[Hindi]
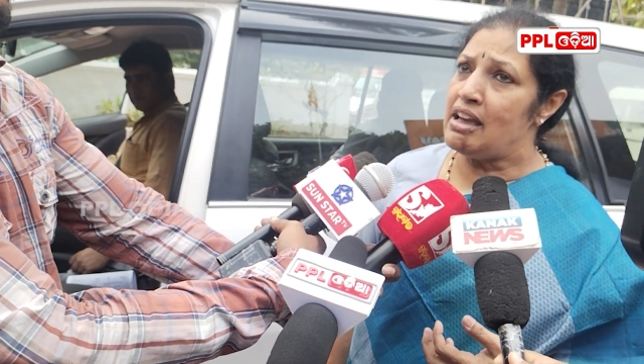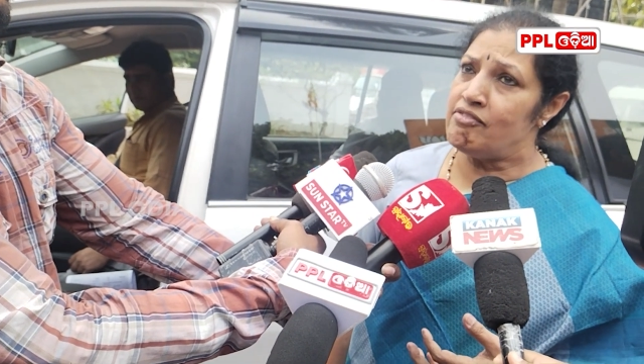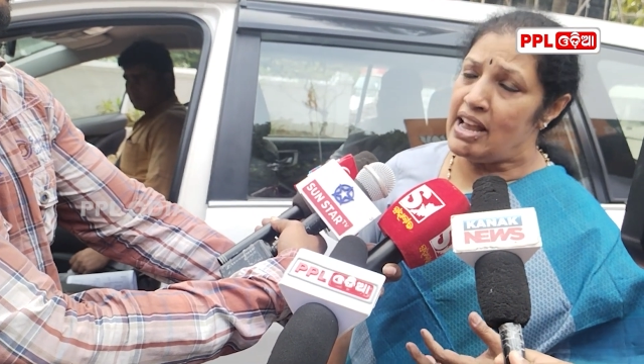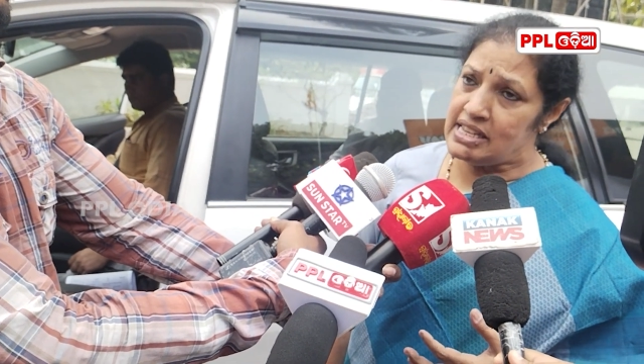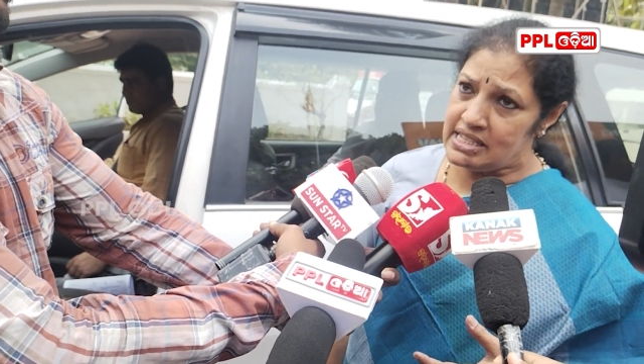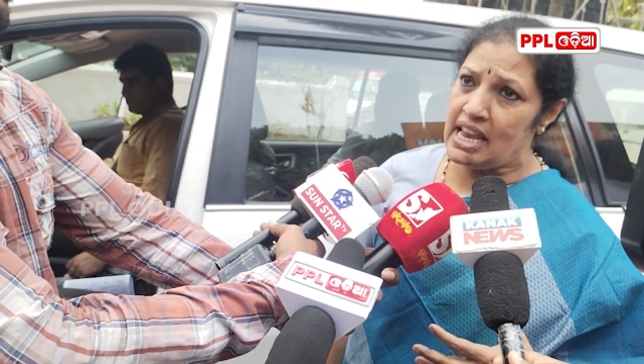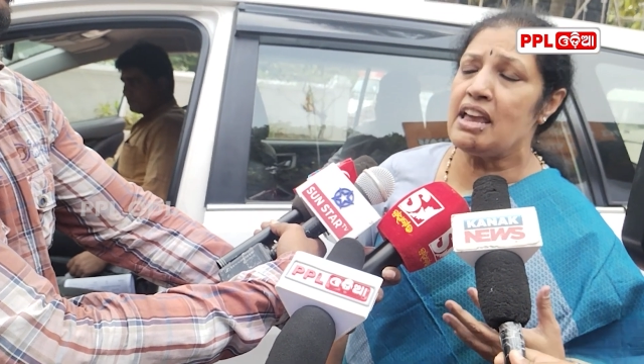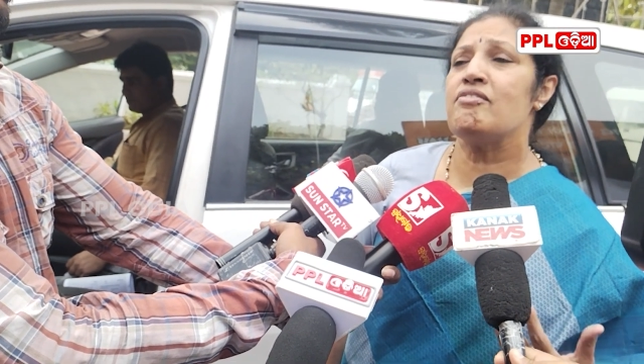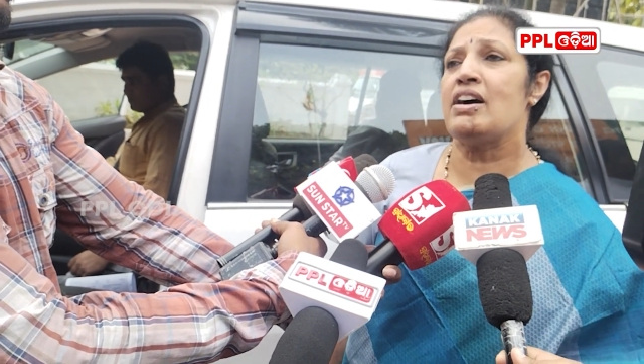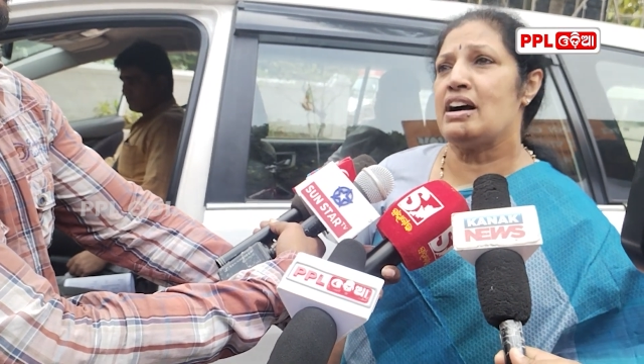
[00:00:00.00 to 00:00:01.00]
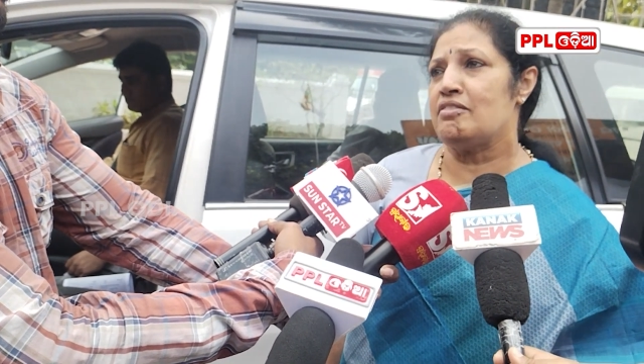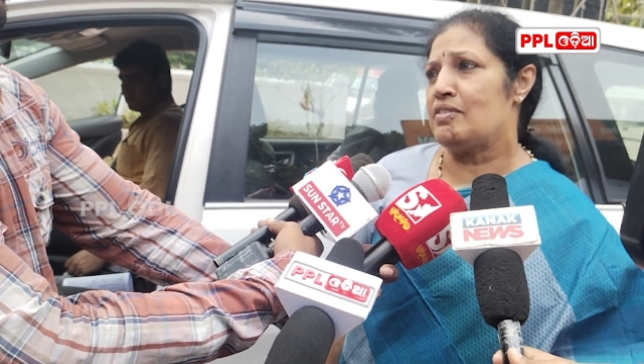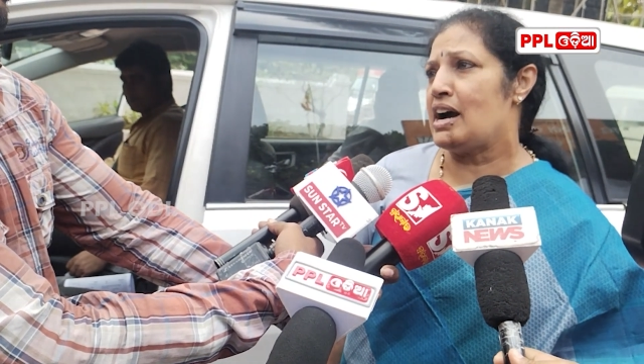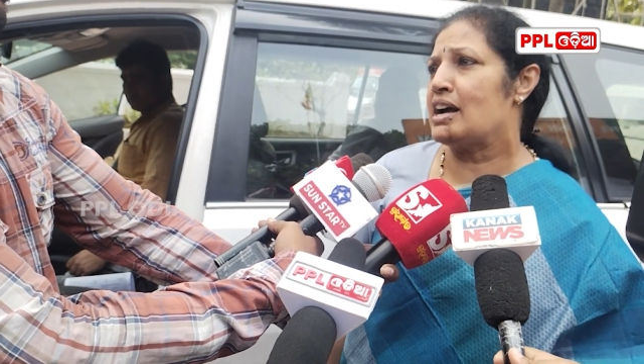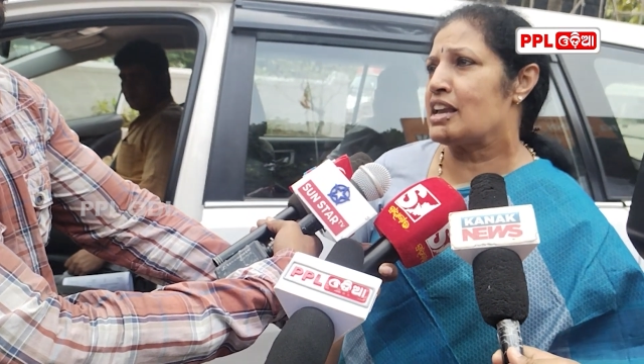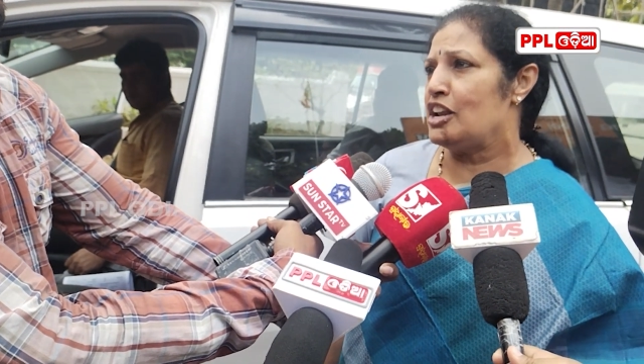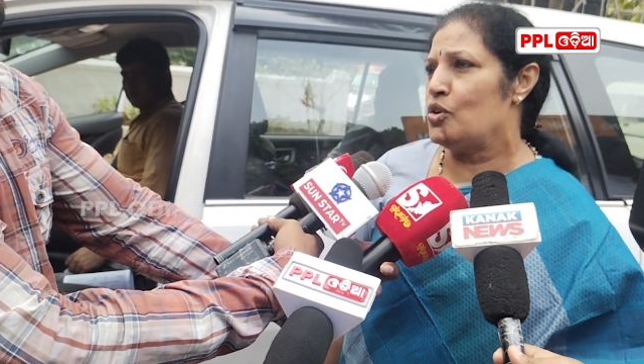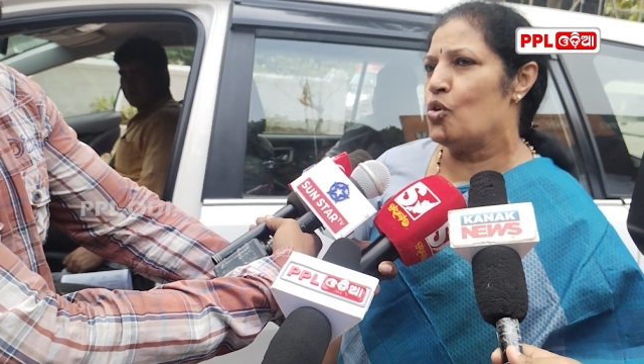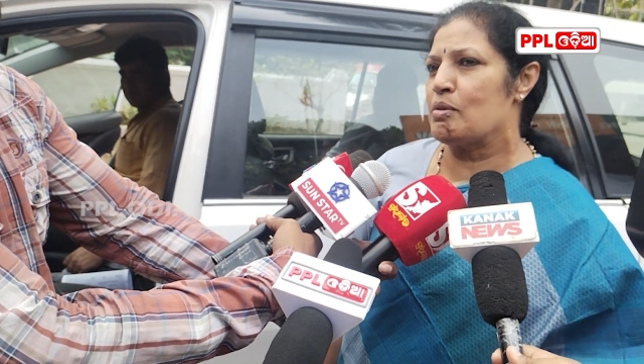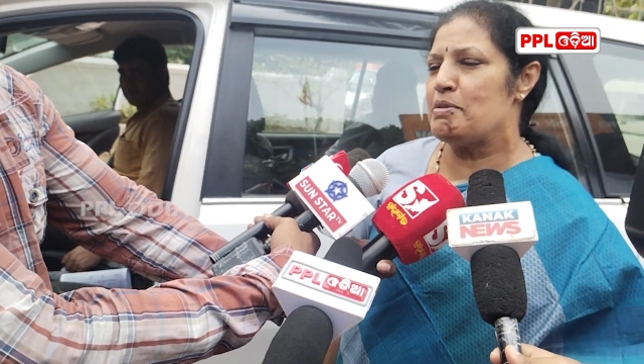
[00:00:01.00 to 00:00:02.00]
है वैसे ही वहाँ वहाँ के
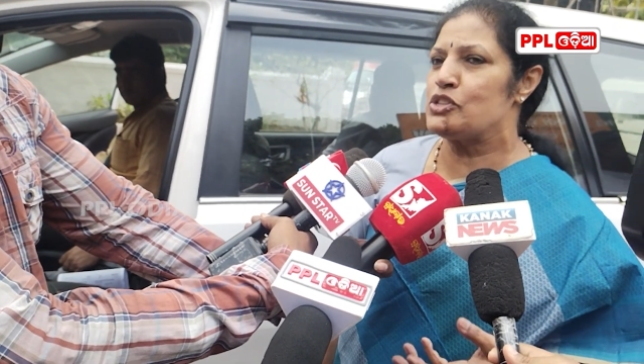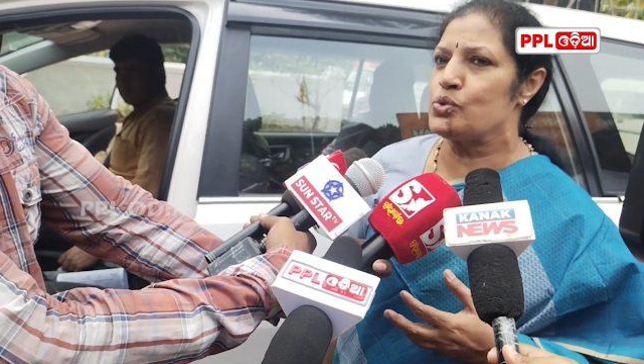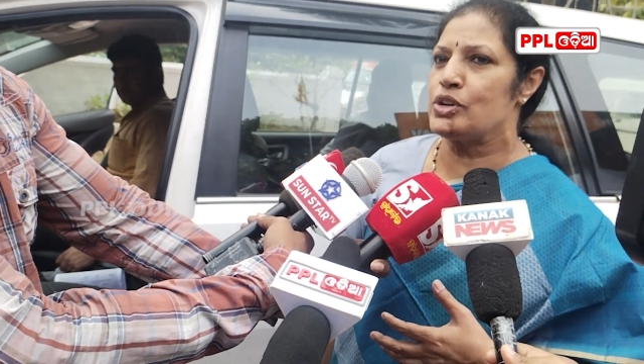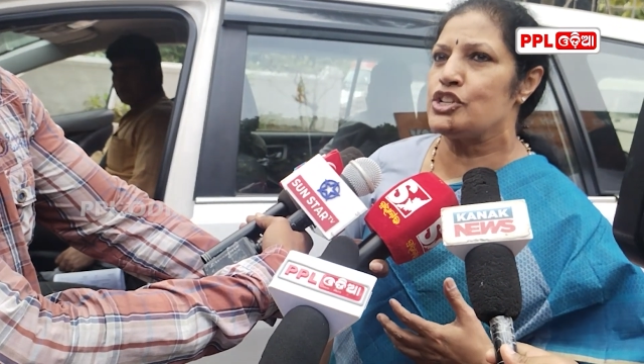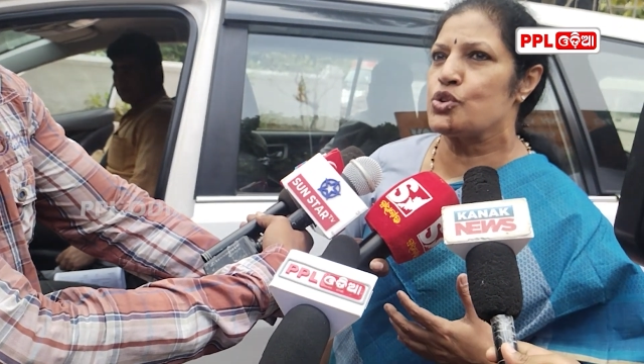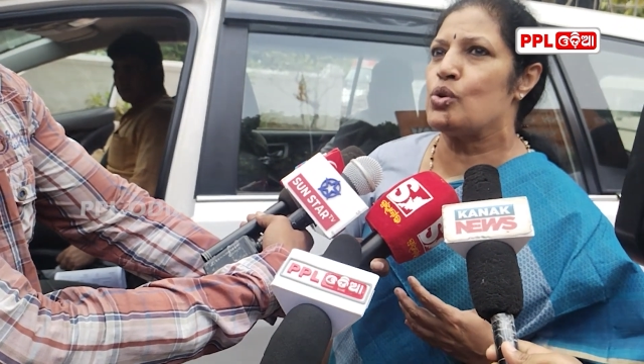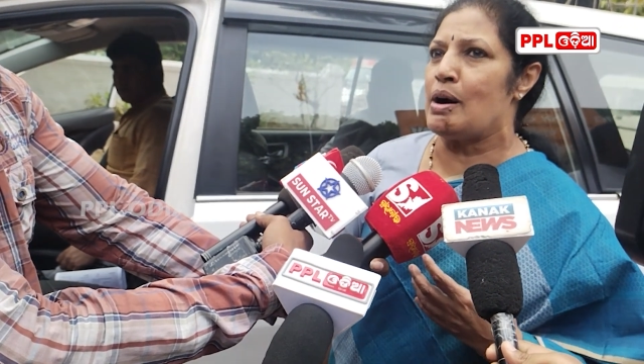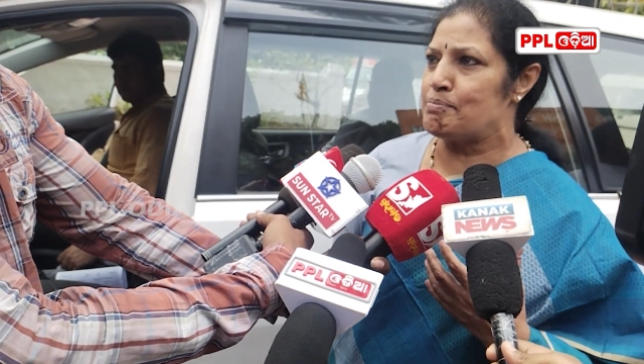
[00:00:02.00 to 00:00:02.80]
लोग भी सूरज को